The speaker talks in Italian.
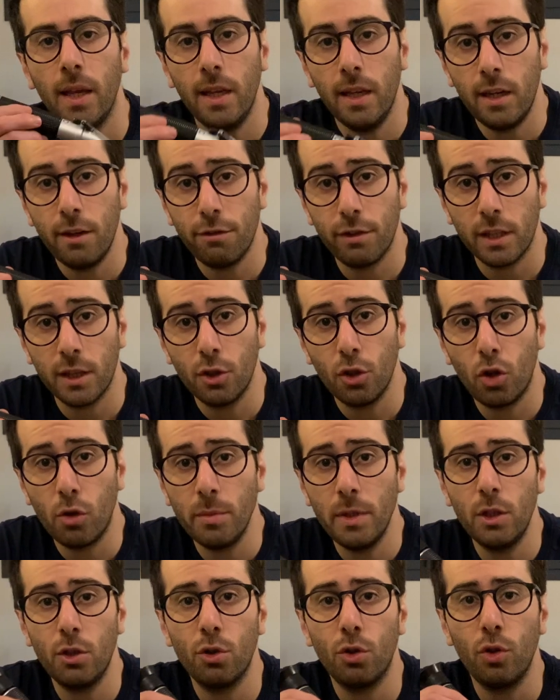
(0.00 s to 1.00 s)
Il
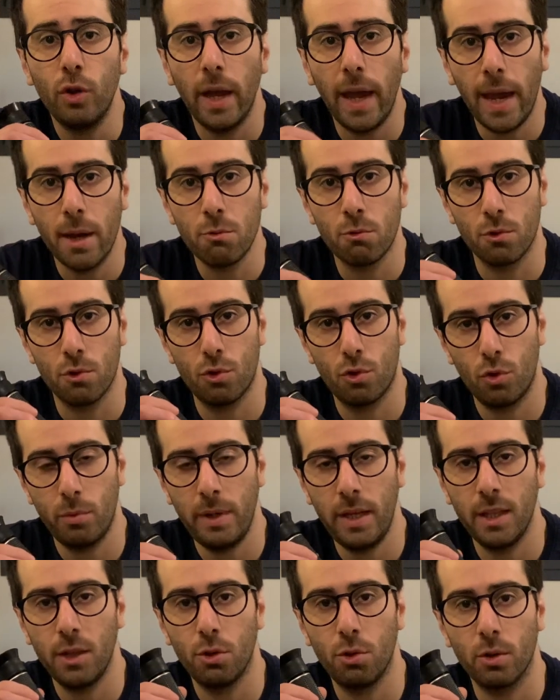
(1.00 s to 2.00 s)
rifrattometro è uno
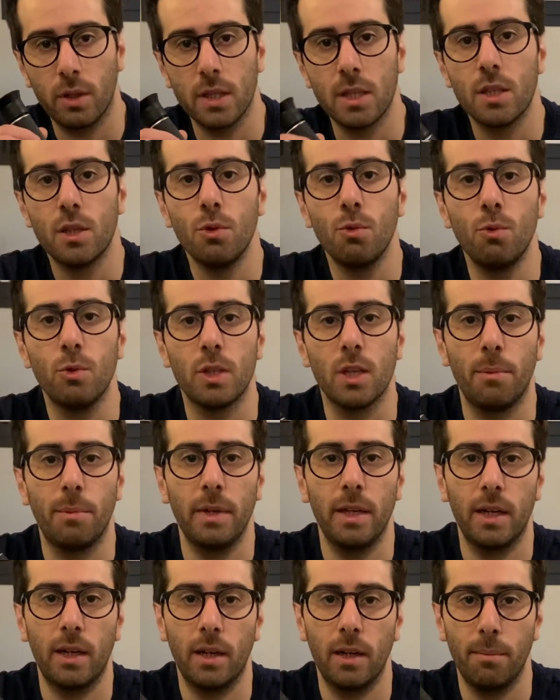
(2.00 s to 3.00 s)
strumento che si usa
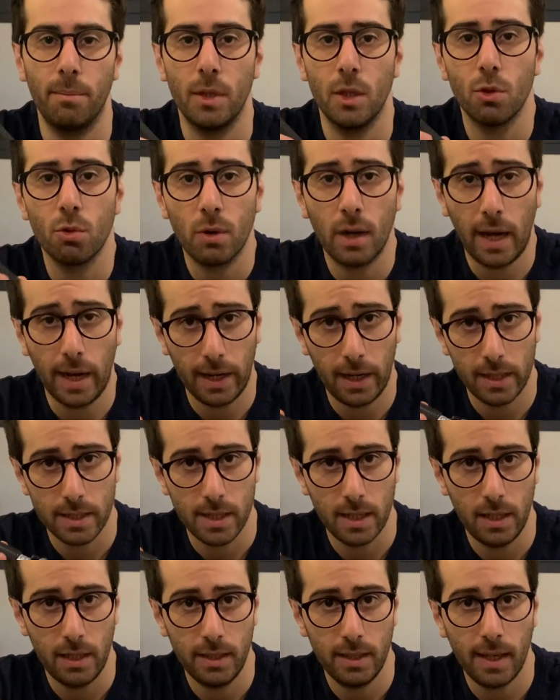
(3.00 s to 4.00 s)
per misurare la
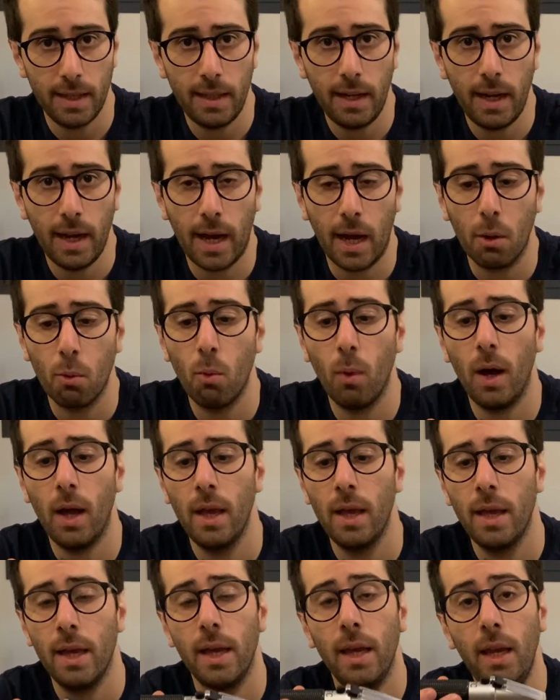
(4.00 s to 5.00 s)
salinità dell'acqua
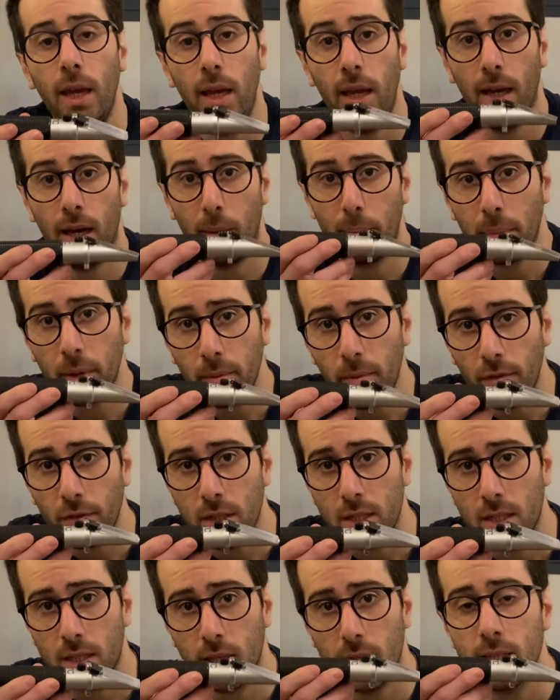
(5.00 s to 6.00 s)
e a prima
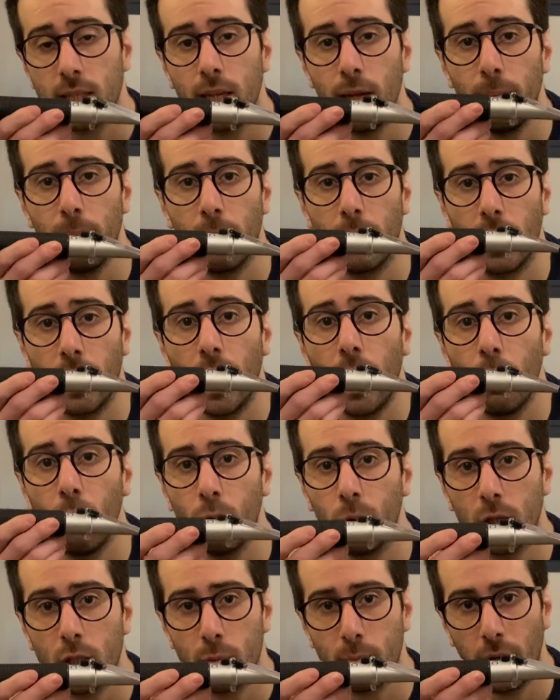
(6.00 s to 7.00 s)
vista sembra
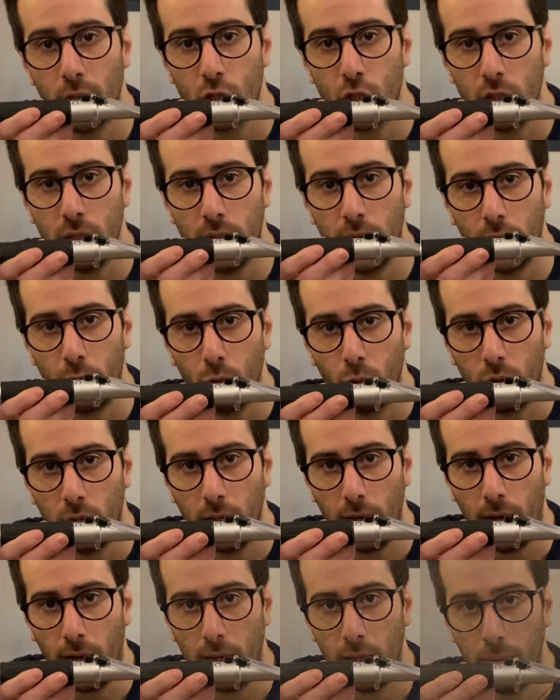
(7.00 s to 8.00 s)
una specie di
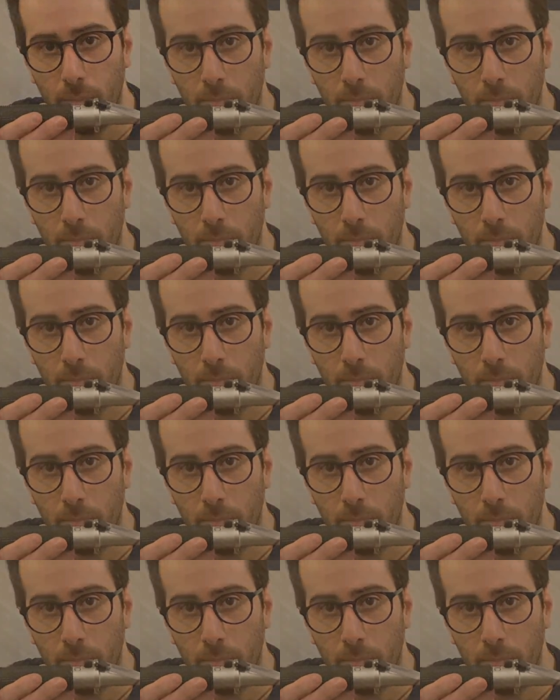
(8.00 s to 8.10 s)
cannocchiale.